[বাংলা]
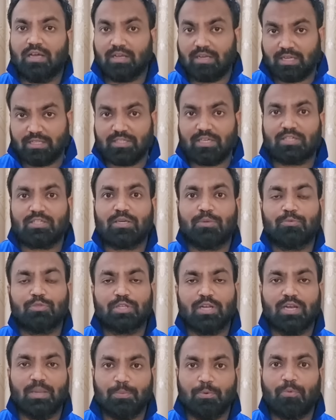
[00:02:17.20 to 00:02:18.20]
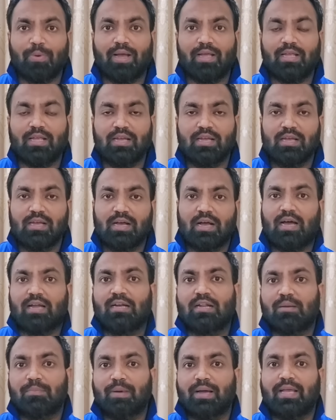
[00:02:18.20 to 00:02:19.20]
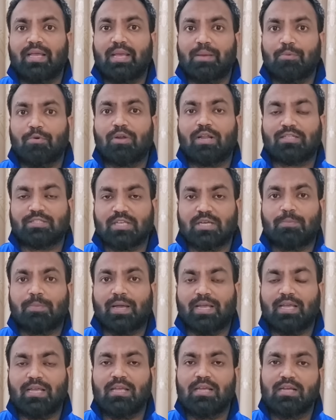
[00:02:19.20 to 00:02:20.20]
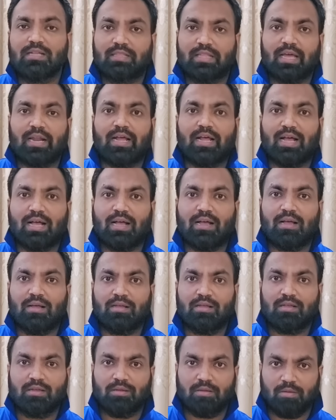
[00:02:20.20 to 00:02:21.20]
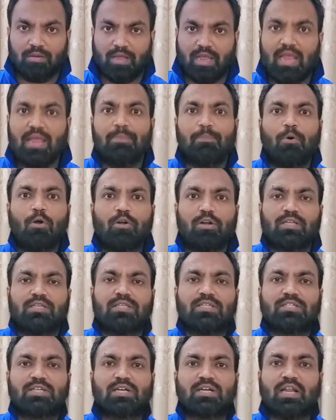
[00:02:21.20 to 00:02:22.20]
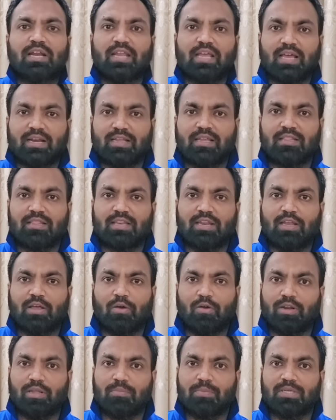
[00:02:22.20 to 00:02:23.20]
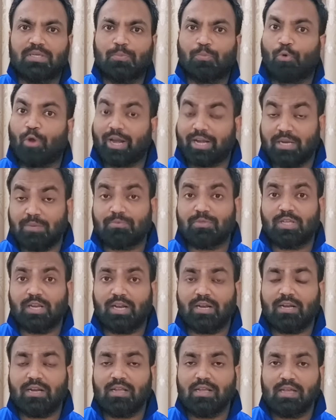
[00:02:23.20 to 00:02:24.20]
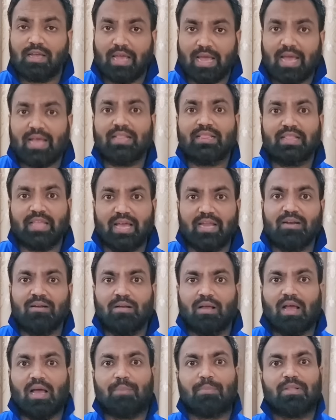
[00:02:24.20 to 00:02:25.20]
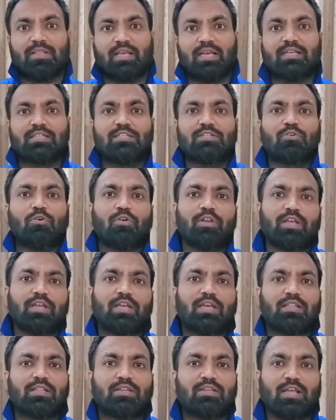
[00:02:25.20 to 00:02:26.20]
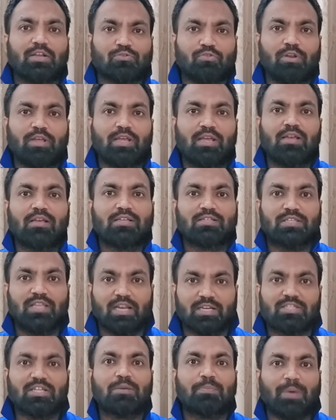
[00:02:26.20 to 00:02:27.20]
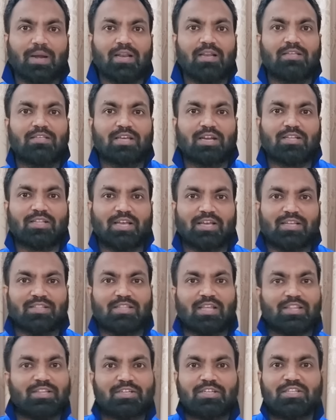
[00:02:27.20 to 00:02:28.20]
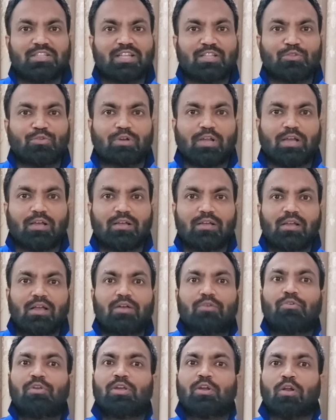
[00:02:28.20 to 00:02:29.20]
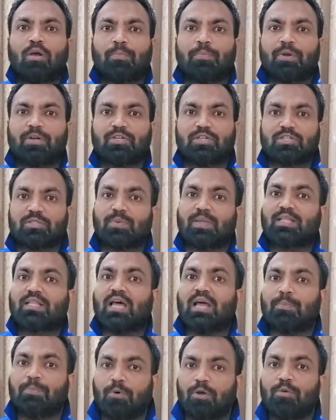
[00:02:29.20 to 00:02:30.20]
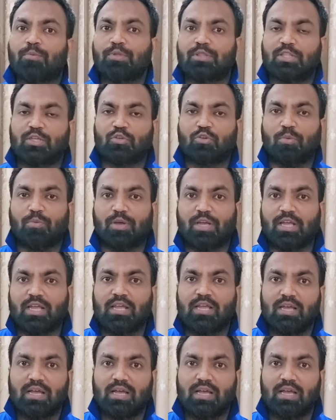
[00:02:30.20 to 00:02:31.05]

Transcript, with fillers: গাজী আশরাফ হোসেন লিপু ভাই হান্নান ভাই এবং রাজ্জাক ভাই তারা এই বোল্ড ডিসিশনটা নেওয়ার ক্ষেত্রে অনেক বেশি প্রোয়াক্টিভ ছিলেন অ্যান্ড দেন আমরা দেখেছি যে অনেক ক্ষেত্রে আসলে সিলেকশন প্যানেলে যারা থাকেন তাদের সিদ্ধান্তটা ক্রিকেট অপারেশনস বা তার পরবর্তী সময়ে